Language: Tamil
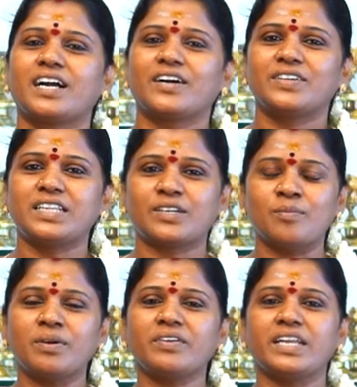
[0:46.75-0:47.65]
அது வந்து
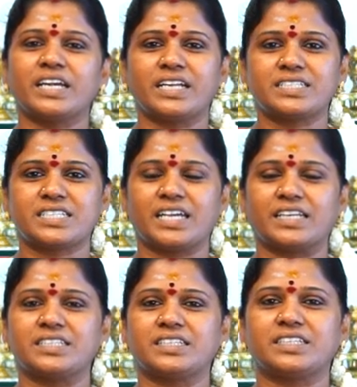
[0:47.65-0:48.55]
ரொம்பவே
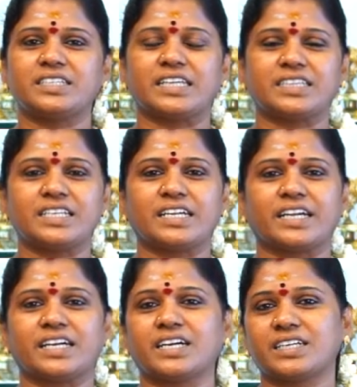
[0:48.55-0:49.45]
நெகிழ்ச்சியாக இருந்தது எத்தனை
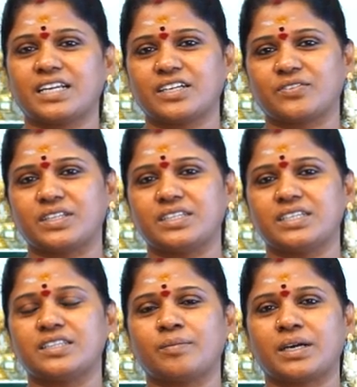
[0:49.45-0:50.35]
கடைக்காரங்களுக்கு வந்து
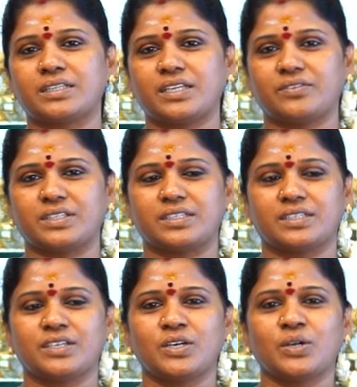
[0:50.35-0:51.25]
இந்த மாதிரி வந்து
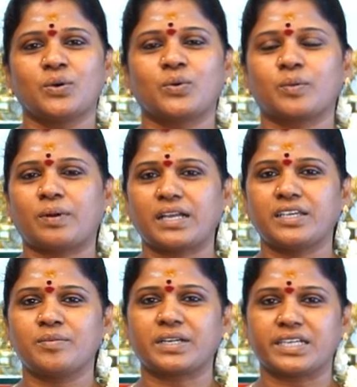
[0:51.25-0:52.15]
ஒரு
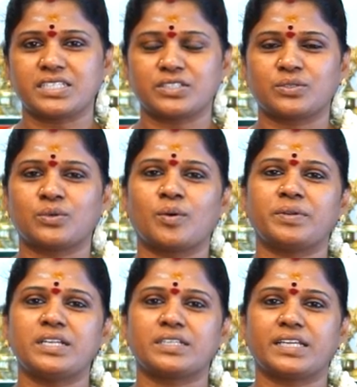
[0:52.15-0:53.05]
பாக்கியம் கிடச்சிருக்கும்
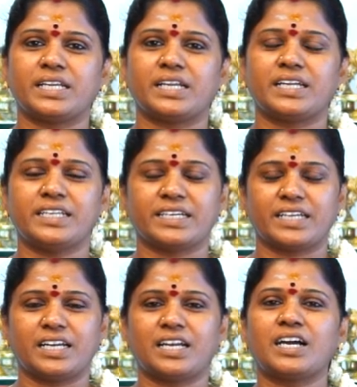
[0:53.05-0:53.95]
அப்படின்னு தெரியல
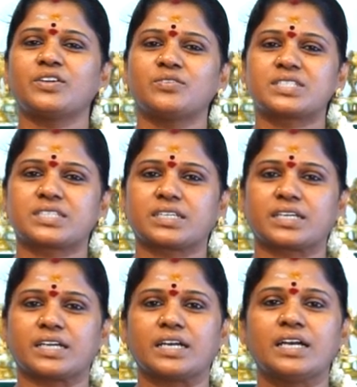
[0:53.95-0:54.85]
நீங்கள் எல்லோரும்
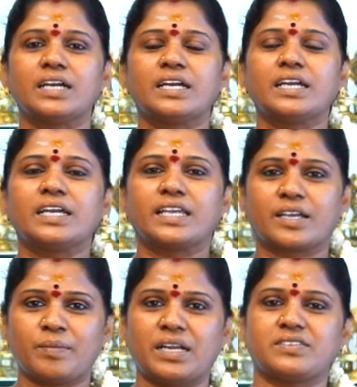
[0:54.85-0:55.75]
வச்சுருக்கிற
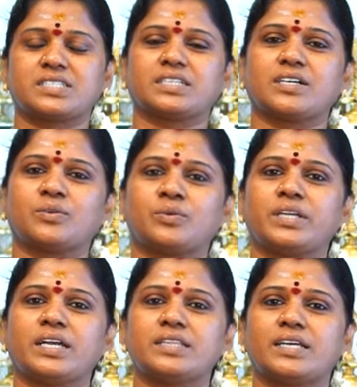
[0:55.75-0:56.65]
எங்கள் மேலே
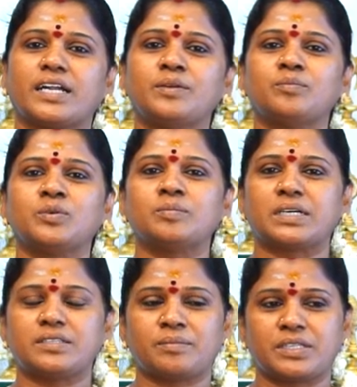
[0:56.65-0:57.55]
வச்சுருக்கக்கூடிய அந்த அன்பும்
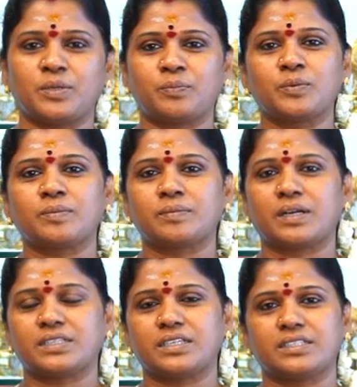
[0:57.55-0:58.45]
அந்த மதிப்பும்
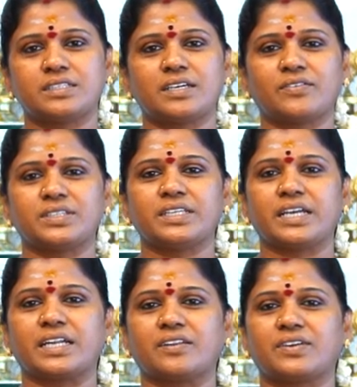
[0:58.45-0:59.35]
அந்த இது தான் வந்து
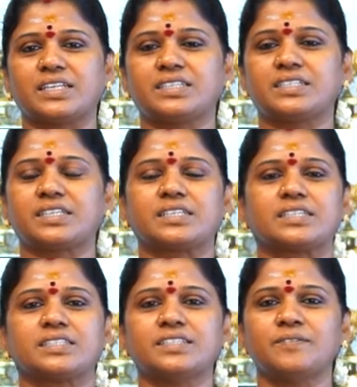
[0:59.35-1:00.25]
எங்களை
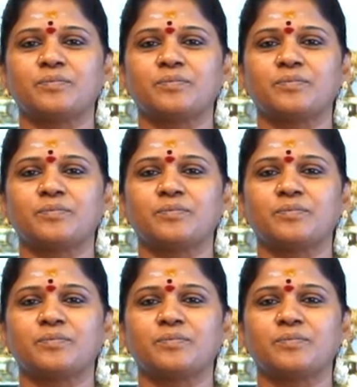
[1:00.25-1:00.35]
வளர்த்துட்ருக்குது